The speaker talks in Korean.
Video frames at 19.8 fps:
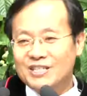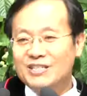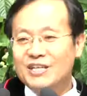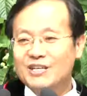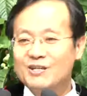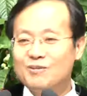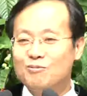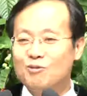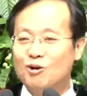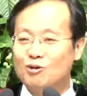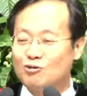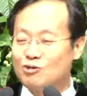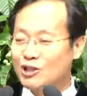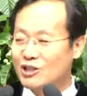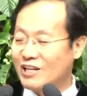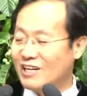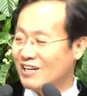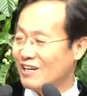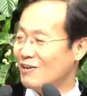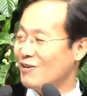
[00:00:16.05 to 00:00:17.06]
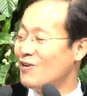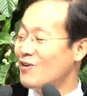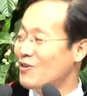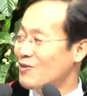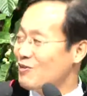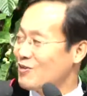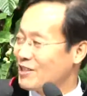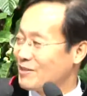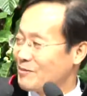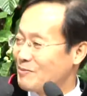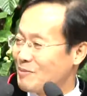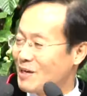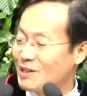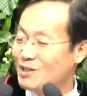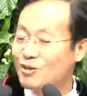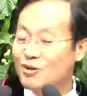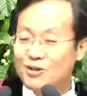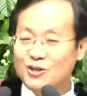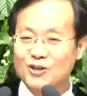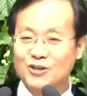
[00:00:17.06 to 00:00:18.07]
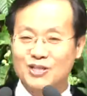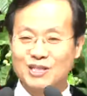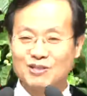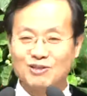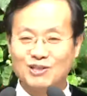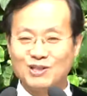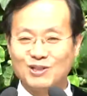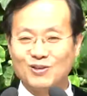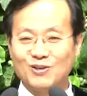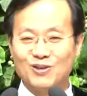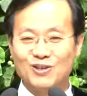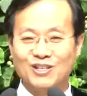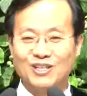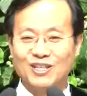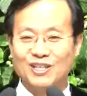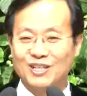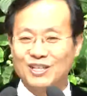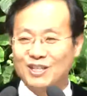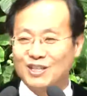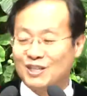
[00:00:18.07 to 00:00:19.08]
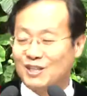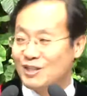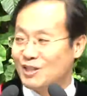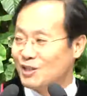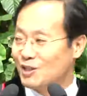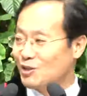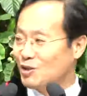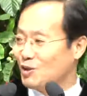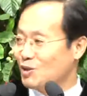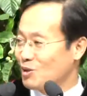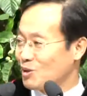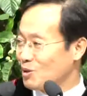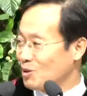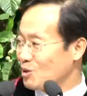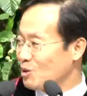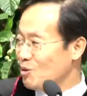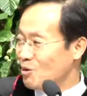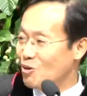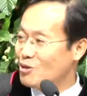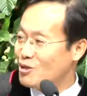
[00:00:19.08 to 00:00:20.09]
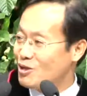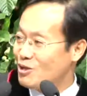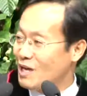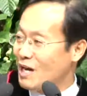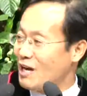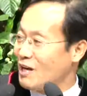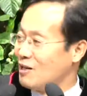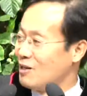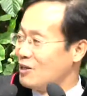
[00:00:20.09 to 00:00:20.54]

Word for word: 오늘 어, 성가대에게도 축복을 은혜를 부어 주시달라고 우리 박수로 격려해 주시고